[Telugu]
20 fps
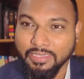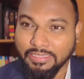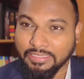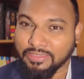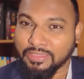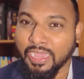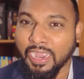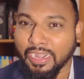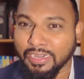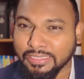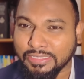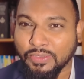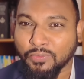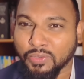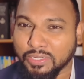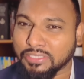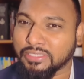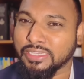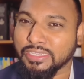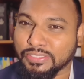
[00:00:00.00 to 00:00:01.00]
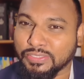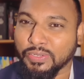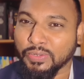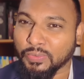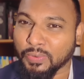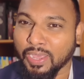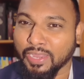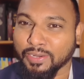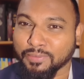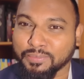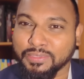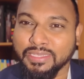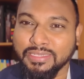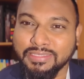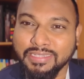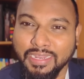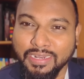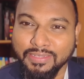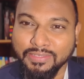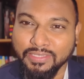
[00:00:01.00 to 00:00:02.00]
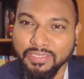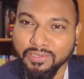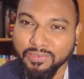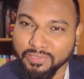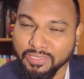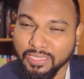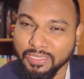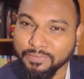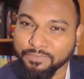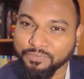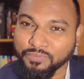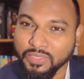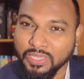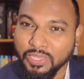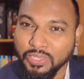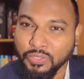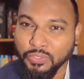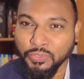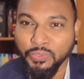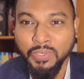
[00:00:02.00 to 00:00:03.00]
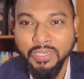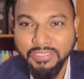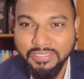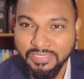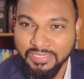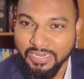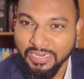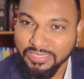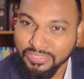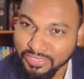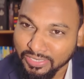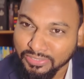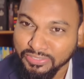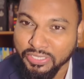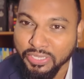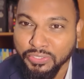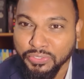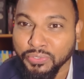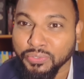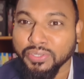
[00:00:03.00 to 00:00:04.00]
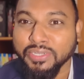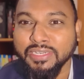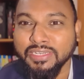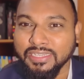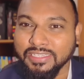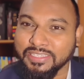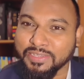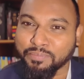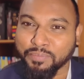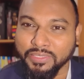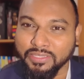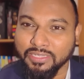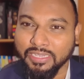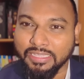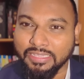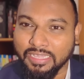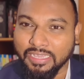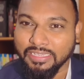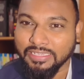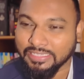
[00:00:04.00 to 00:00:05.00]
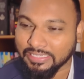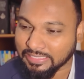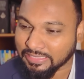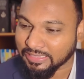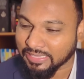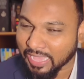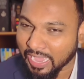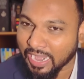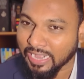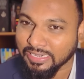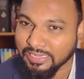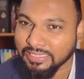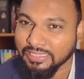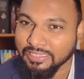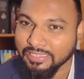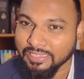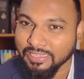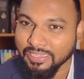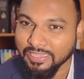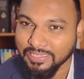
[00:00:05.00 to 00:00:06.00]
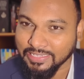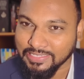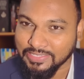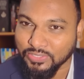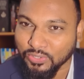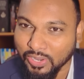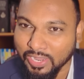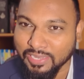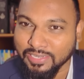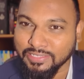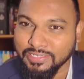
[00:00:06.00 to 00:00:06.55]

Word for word: ఈ దాడి ఎవరు చేసినారో అరబ్ దేశాలకు తెలియదా యుఎస్ నేషనల్ సెక్యూరిటీనే చెప్పింది కదా ఈ దాడి ఇజ్రాయెల్